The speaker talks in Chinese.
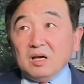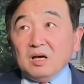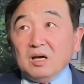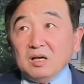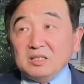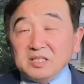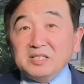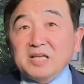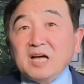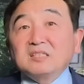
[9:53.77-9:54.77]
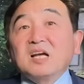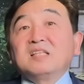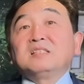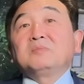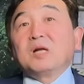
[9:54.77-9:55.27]
呃，信仰
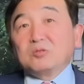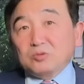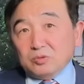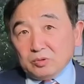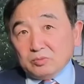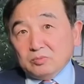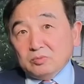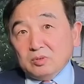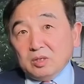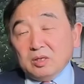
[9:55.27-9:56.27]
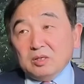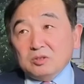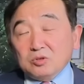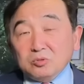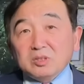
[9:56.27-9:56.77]
产生不了作用，
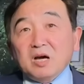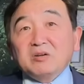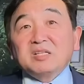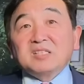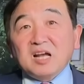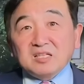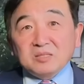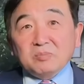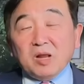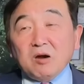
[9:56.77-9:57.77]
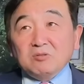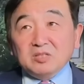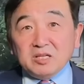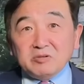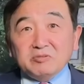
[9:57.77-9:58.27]
宗教也产生不了
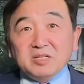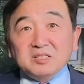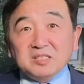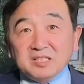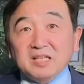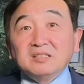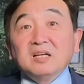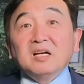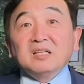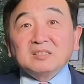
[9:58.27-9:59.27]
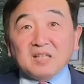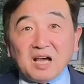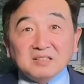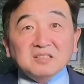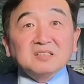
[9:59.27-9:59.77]
人与人之间
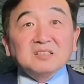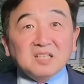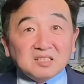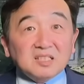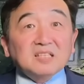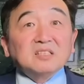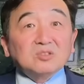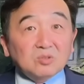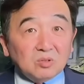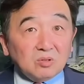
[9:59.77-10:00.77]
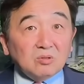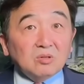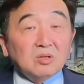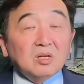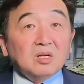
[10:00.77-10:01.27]
坦诚相见的作用，
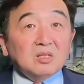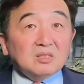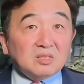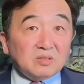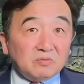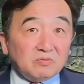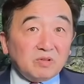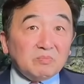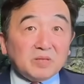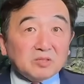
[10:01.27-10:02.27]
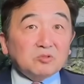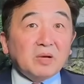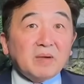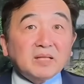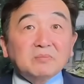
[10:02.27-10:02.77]
这是文明
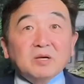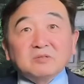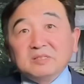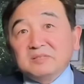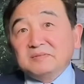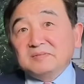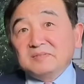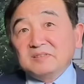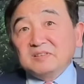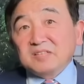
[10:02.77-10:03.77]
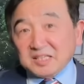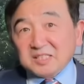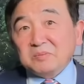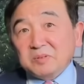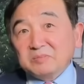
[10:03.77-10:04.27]
衰败的标志。感
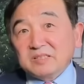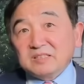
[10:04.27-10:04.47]
谢朋友。